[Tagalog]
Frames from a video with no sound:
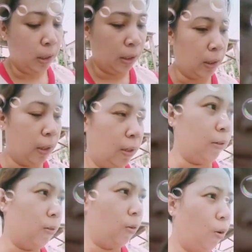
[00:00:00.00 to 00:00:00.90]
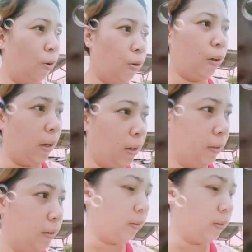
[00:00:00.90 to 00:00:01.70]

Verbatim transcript: uh, okra.